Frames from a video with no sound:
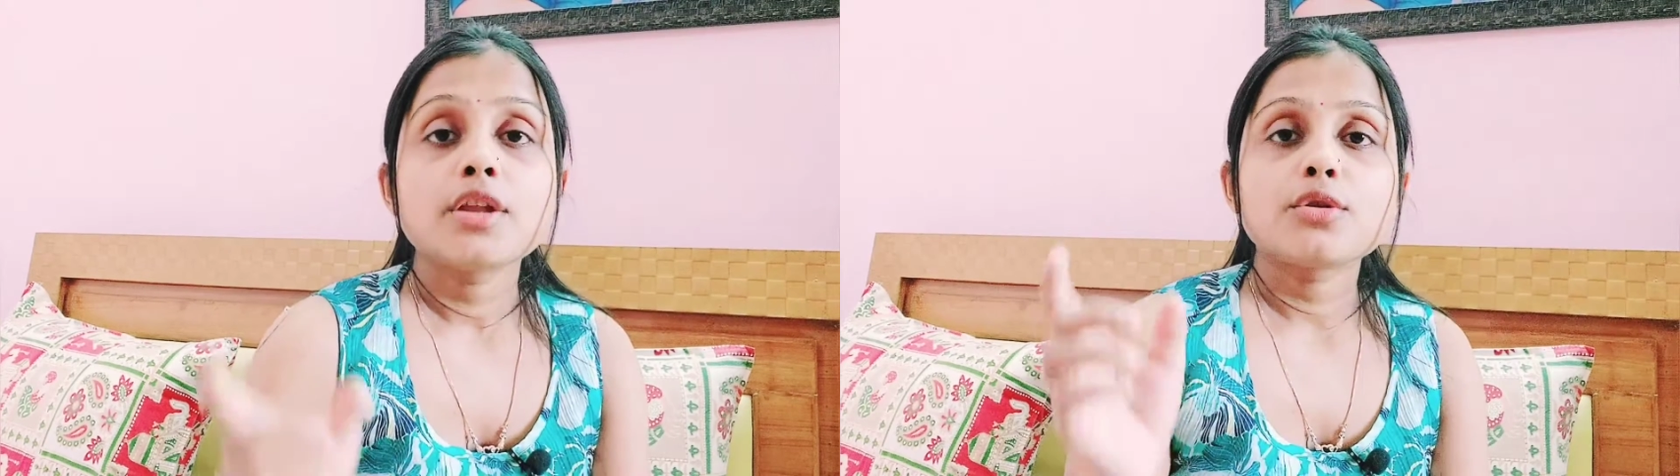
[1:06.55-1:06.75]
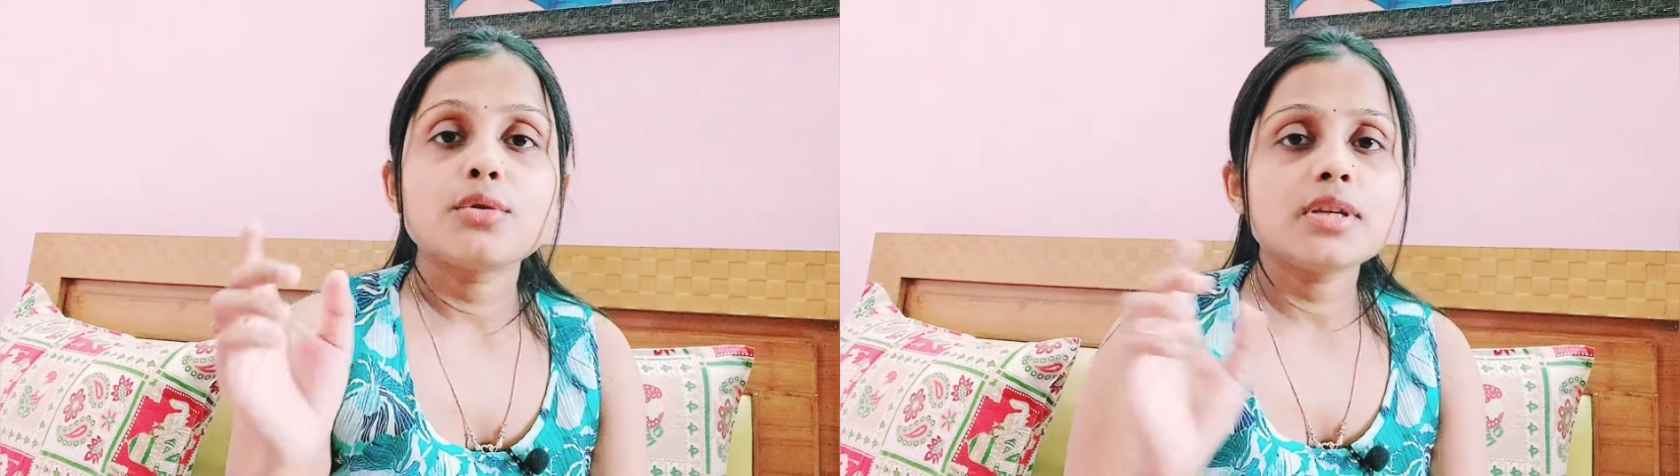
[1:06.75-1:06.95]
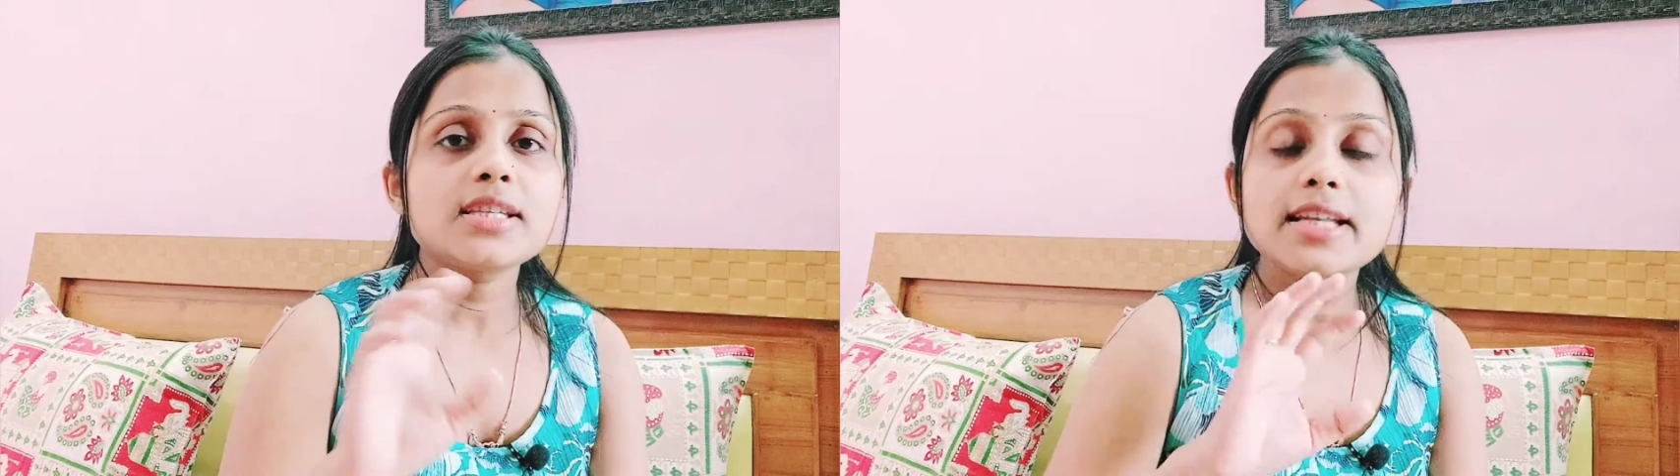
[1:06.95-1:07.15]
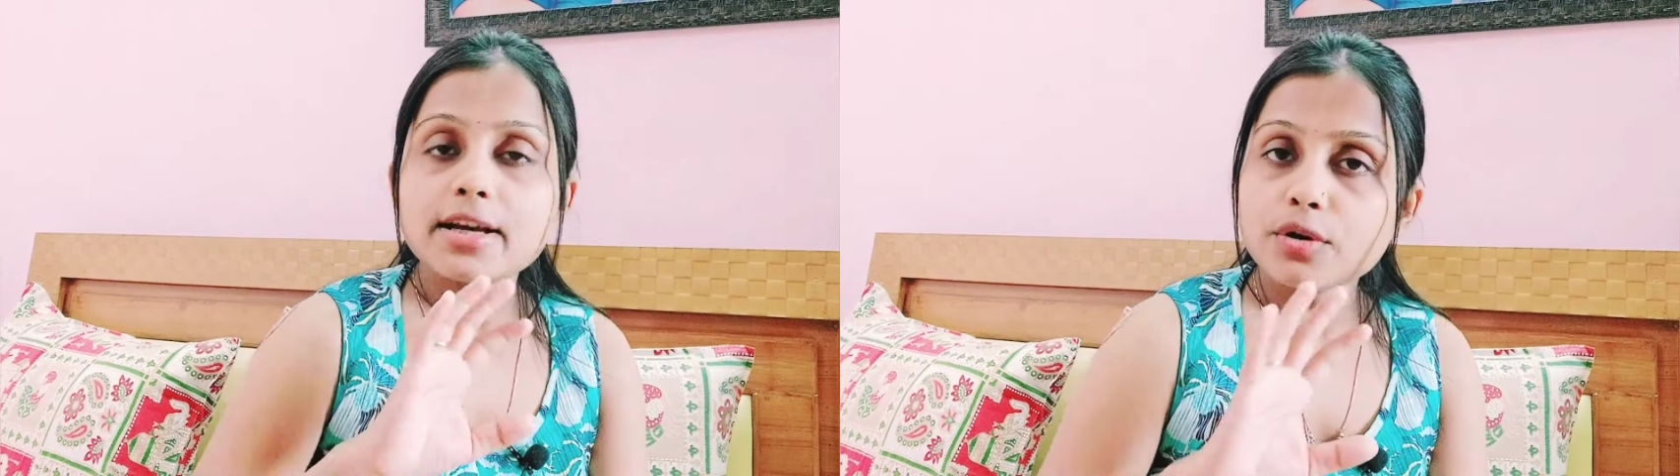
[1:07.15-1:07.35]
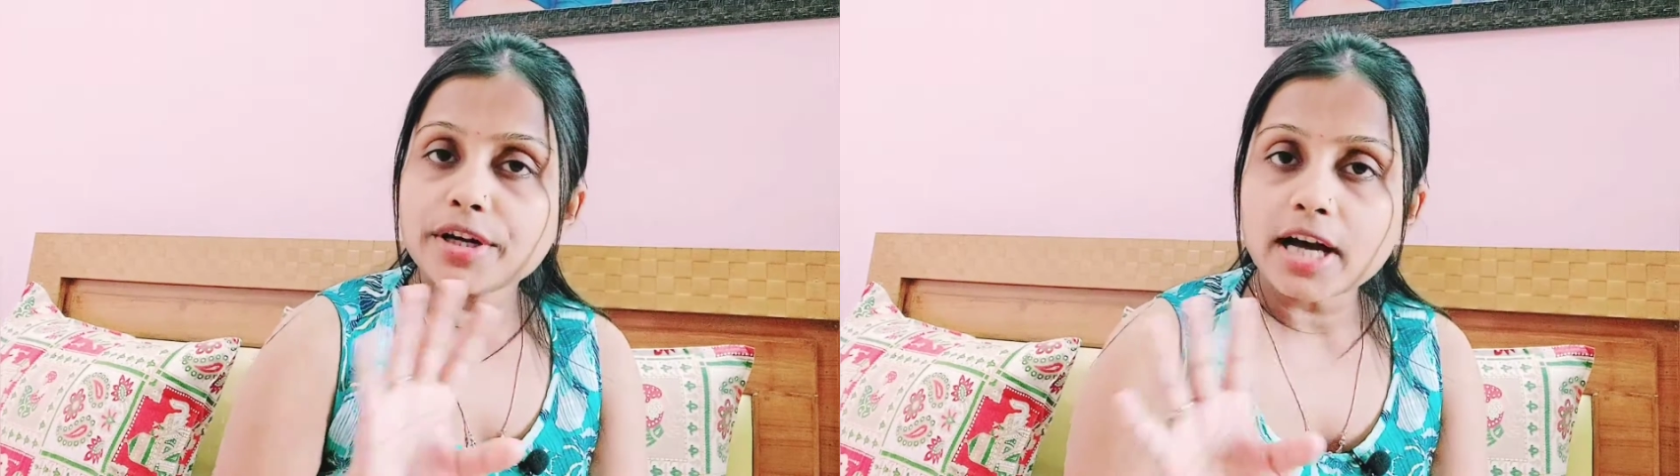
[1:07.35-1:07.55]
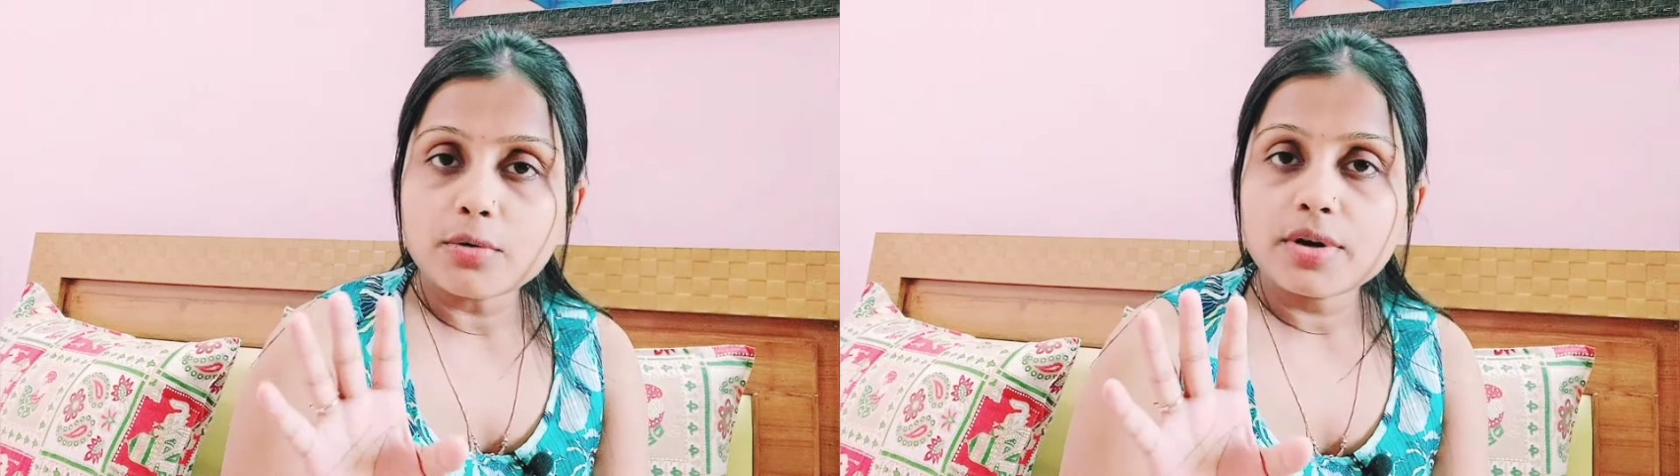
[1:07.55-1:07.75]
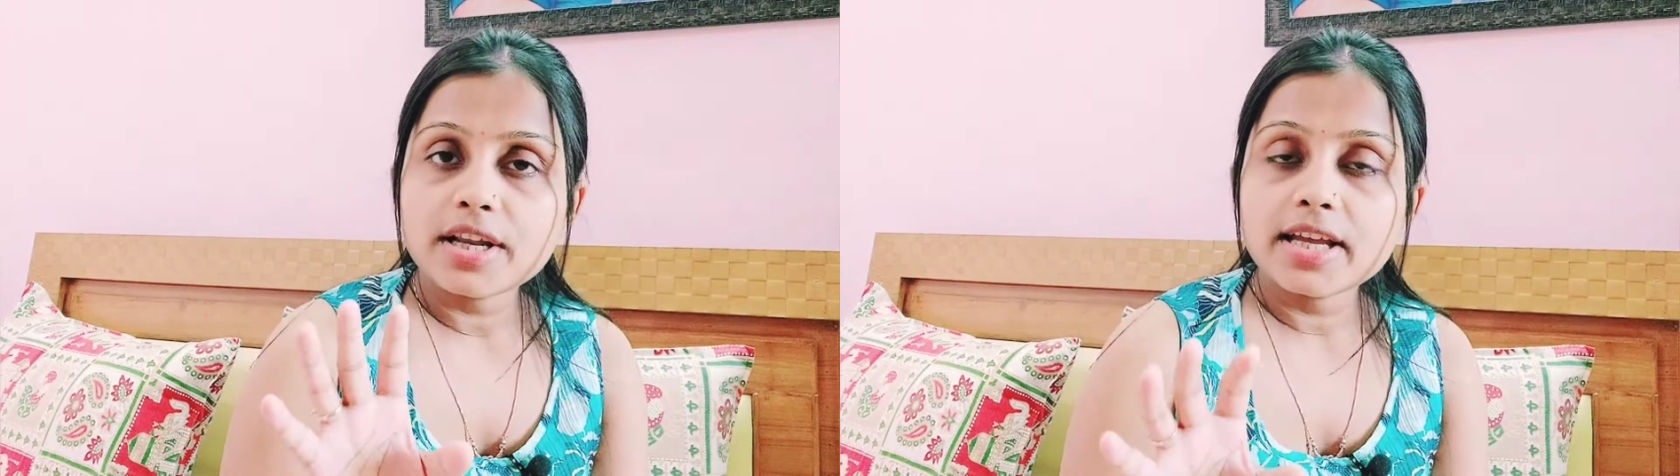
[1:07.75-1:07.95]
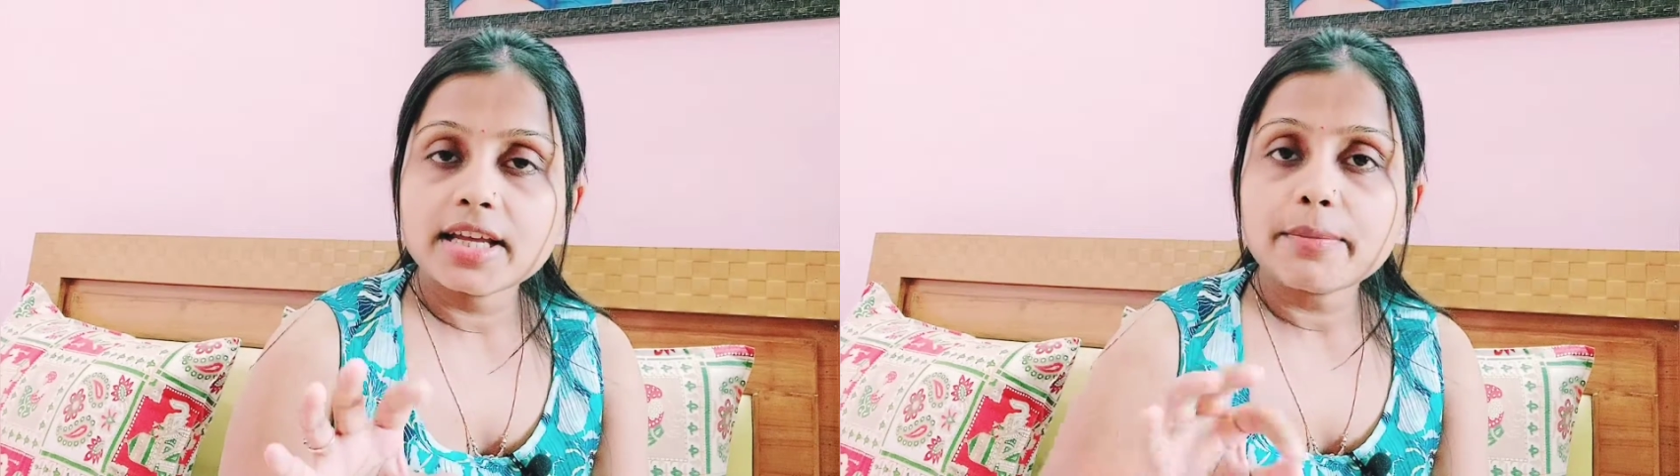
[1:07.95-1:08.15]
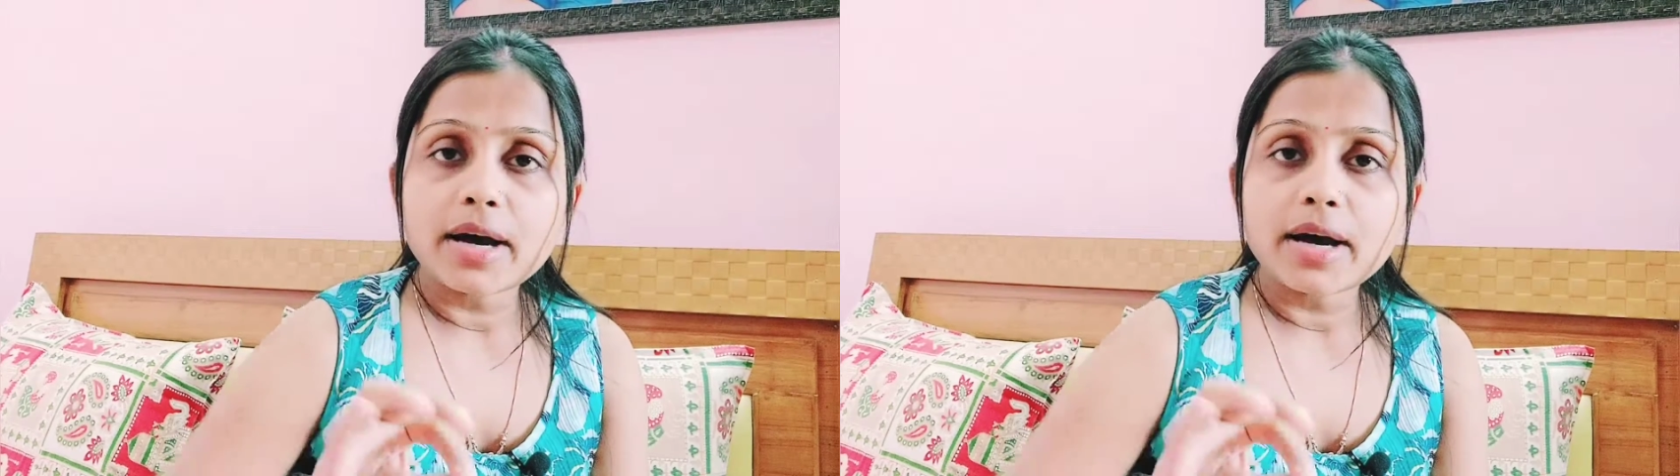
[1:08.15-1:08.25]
तो इसीलिए कोई डाउट नहीं है कि